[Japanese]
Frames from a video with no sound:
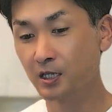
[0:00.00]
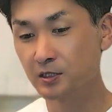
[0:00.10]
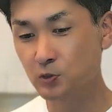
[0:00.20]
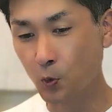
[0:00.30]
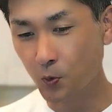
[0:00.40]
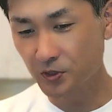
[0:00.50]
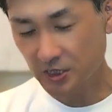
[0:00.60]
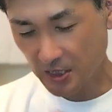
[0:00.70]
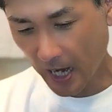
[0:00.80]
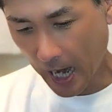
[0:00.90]
そこ
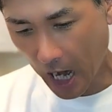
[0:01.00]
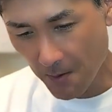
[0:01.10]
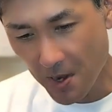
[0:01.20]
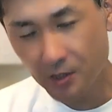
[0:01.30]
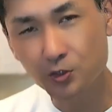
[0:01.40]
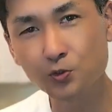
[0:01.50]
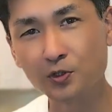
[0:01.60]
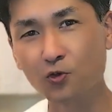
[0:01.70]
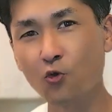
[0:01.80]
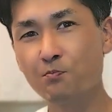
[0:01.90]
にはまるよう
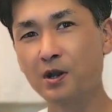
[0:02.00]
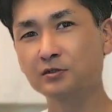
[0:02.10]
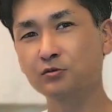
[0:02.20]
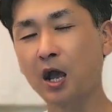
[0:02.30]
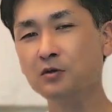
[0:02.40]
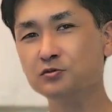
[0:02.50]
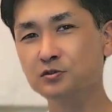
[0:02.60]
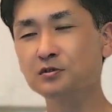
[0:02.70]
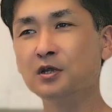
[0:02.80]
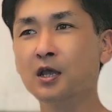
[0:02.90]
な
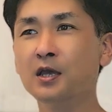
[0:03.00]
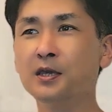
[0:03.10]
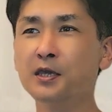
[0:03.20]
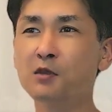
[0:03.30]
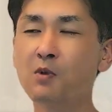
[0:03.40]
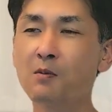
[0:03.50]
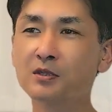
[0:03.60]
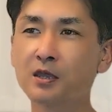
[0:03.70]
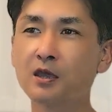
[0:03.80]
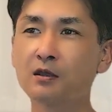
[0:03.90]
コンパクトハウス今
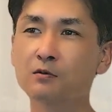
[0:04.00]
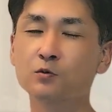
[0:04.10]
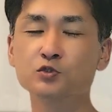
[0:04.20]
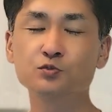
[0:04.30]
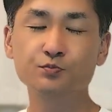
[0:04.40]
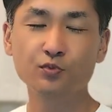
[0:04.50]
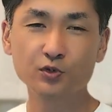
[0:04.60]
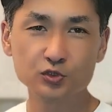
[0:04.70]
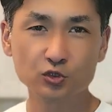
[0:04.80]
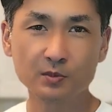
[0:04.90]
まで50
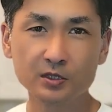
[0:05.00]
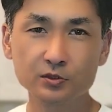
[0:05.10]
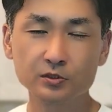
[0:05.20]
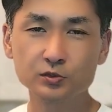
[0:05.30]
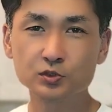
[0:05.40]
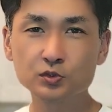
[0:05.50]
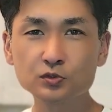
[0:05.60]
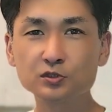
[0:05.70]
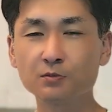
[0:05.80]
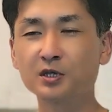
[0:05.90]
本以上の間取りを
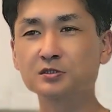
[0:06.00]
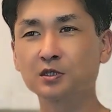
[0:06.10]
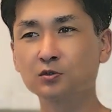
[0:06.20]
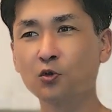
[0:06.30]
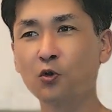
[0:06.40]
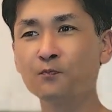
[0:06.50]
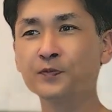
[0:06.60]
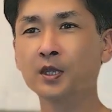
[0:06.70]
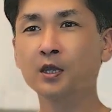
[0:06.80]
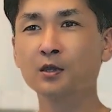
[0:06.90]
作ってますけど
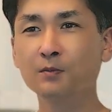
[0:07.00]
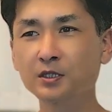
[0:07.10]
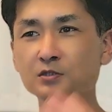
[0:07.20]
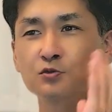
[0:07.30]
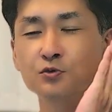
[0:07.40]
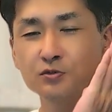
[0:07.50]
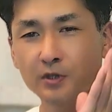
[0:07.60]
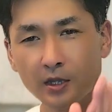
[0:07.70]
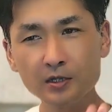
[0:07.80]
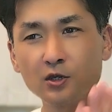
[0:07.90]
またそう
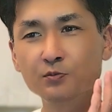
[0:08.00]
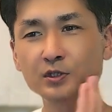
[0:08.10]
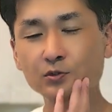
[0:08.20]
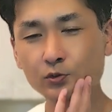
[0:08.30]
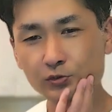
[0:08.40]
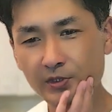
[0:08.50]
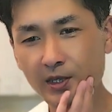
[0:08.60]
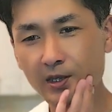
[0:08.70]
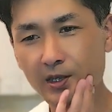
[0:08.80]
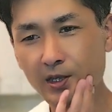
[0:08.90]
いうエを見ること
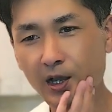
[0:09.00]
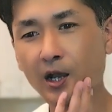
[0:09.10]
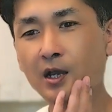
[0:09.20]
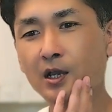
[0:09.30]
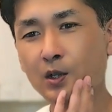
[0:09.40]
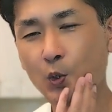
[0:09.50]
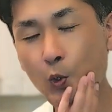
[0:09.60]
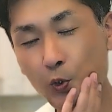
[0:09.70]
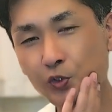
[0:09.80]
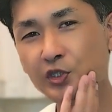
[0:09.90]
であ
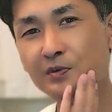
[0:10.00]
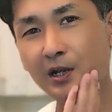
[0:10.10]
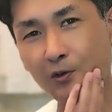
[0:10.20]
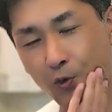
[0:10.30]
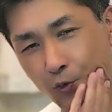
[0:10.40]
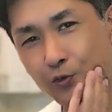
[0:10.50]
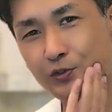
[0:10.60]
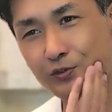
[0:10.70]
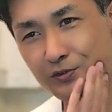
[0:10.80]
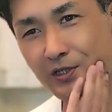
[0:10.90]
ここにはこ
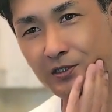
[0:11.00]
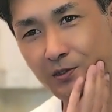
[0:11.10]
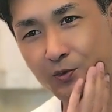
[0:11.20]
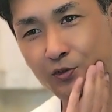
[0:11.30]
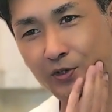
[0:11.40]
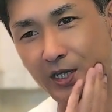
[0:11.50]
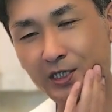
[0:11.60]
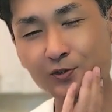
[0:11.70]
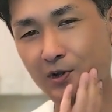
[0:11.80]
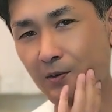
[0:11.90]
ういう建物が
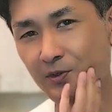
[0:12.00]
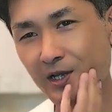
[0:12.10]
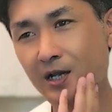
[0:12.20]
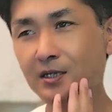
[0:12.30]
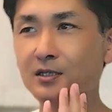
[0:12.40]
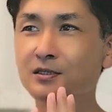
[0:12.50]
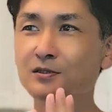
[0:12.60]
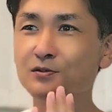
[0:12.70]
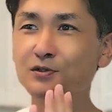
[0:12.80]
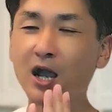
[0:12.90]
いいのかもなーなん
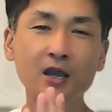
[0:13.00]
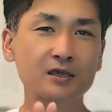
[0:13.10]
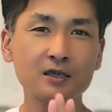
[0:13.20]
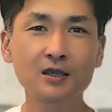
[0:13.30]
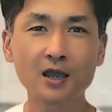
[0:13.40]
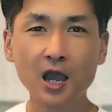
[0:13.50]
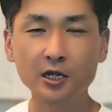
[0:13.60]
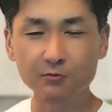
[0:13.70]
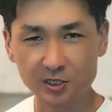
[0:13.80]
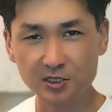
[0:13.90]
ていう発見があ
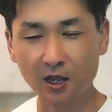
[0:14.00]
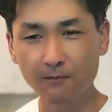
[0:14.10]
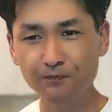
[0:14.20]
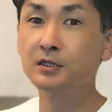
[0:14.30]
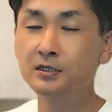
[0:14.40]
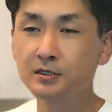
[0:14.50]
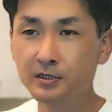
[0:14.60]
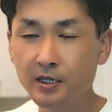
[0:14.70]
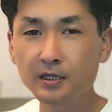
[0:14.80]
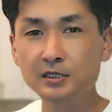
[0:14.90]
りました
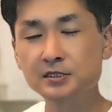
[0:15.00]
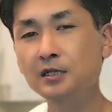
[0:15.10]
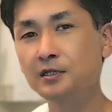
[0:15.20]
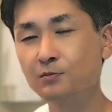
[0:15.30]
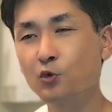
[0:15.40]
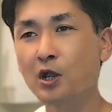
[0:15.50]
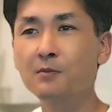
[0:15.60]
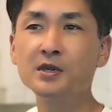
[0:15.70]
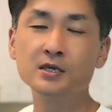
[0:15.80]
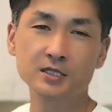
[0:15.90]
でさらにもう
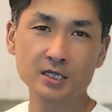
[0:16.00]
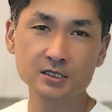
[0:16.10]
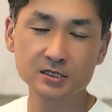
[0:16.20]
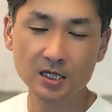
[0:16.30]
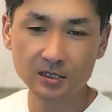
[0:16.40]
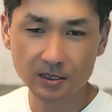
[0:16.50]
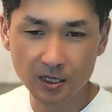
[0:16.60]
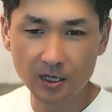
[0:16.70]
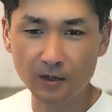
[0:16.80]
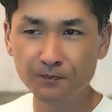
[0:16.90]
加盟店さん
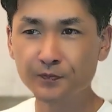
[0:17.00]
で